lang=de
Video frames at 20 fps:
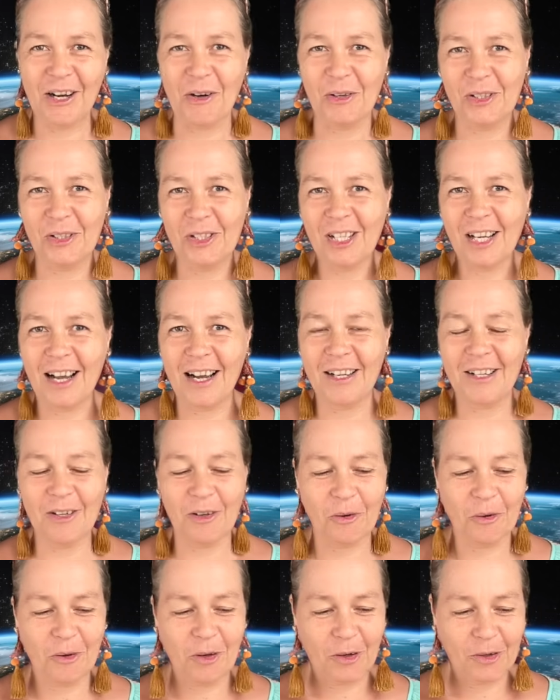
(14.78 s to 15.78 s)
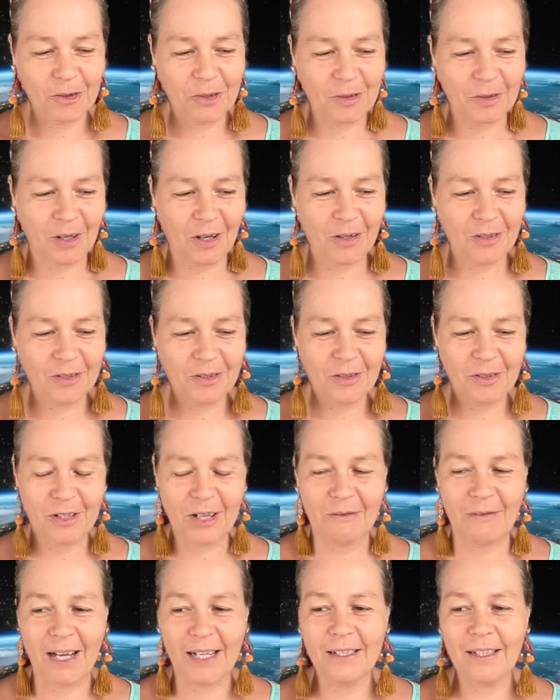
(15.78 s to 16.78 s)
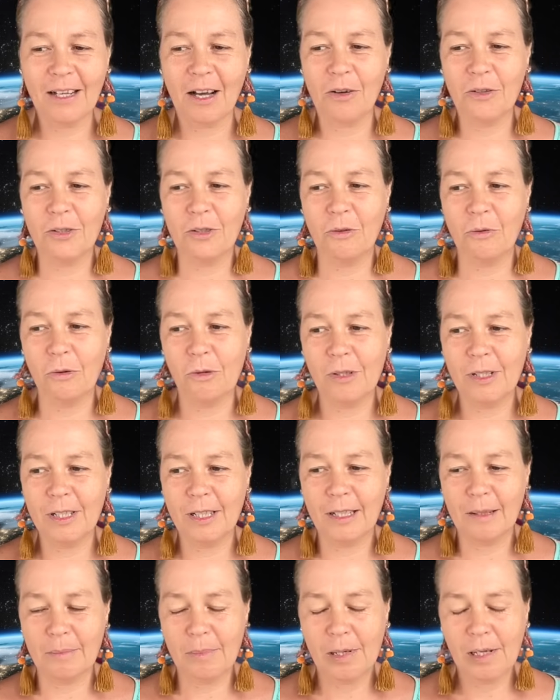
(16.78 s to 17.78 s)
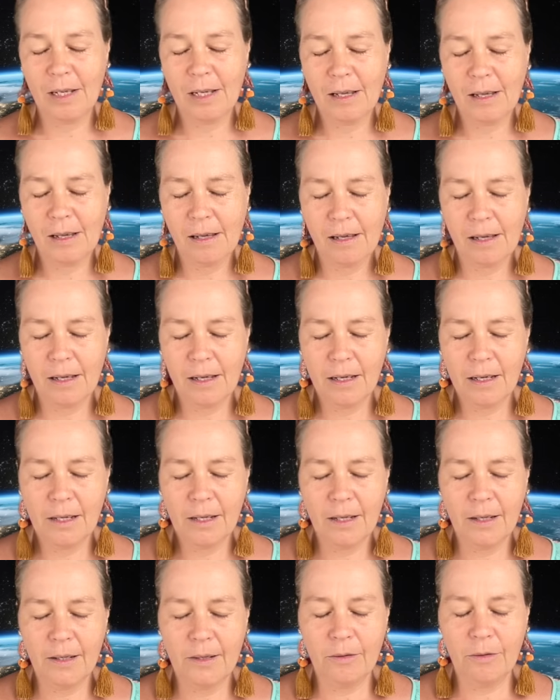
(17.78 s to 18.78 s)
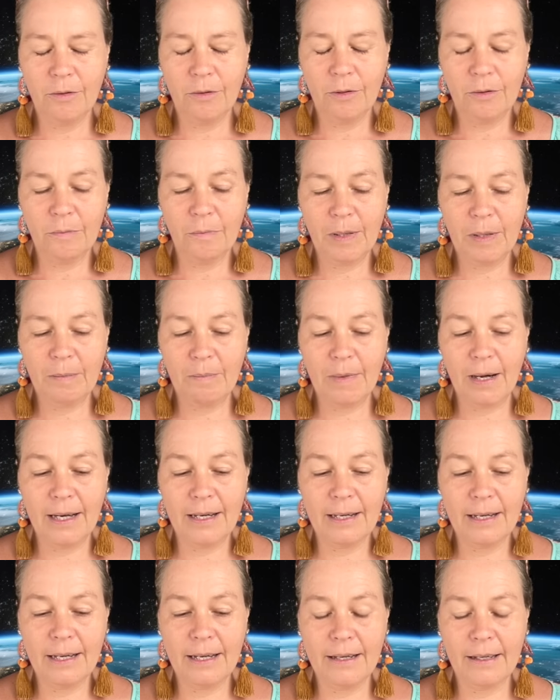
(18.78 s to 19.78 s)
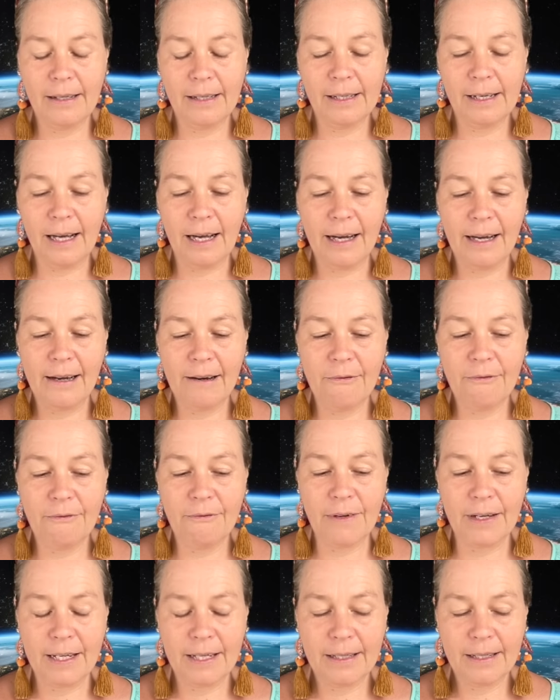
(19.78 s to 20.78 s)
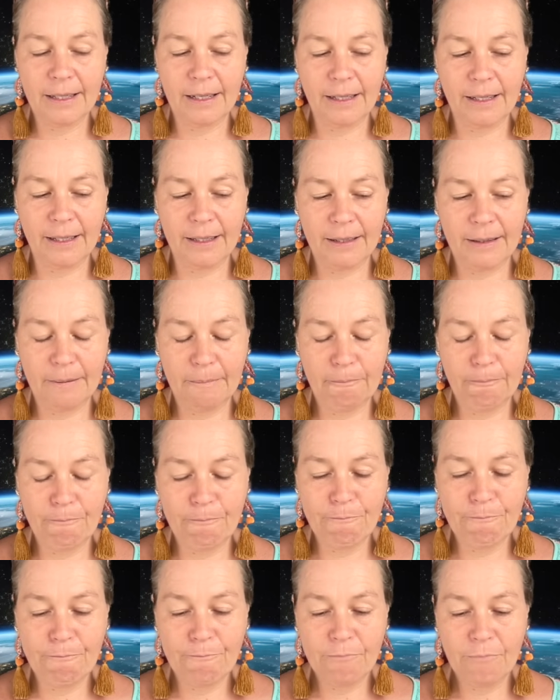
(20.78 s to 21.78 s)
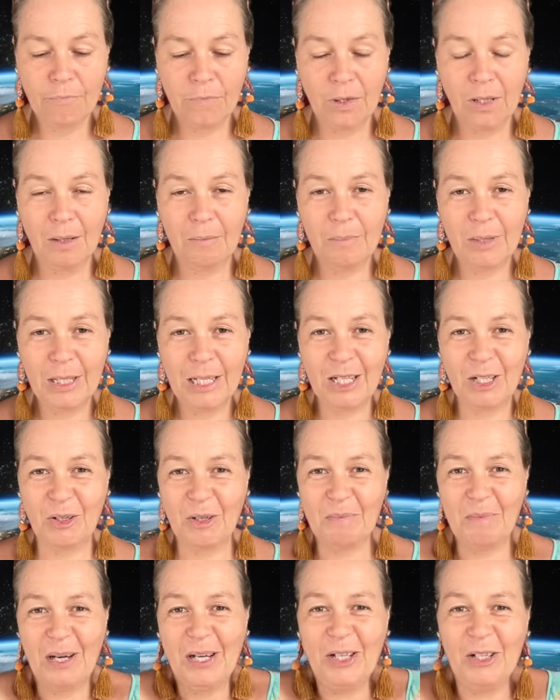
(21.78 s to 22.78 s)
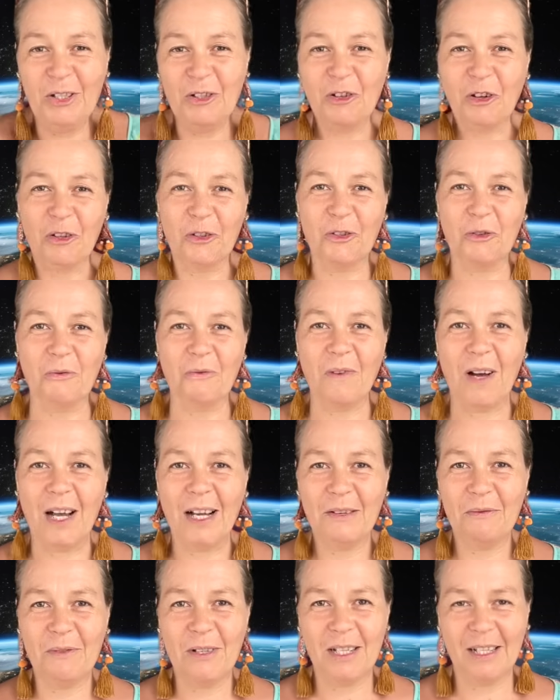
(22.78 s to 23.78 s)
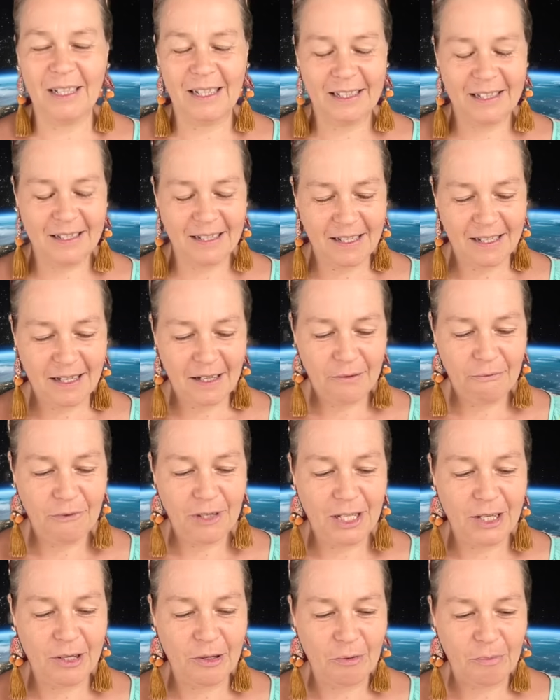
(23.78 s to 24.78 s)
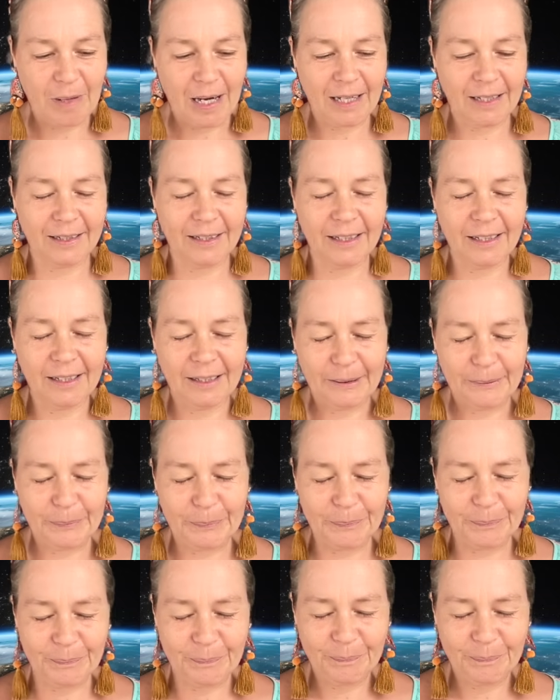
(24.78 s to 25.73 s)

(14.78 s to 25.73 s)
aus der Ankerung, aus, aus der Wand rausgeholt habe. Und mit meinen inneren Heilfähigkeiten bin ich immerhin schon so weit wieder, dass ich hier ein Video machen kann.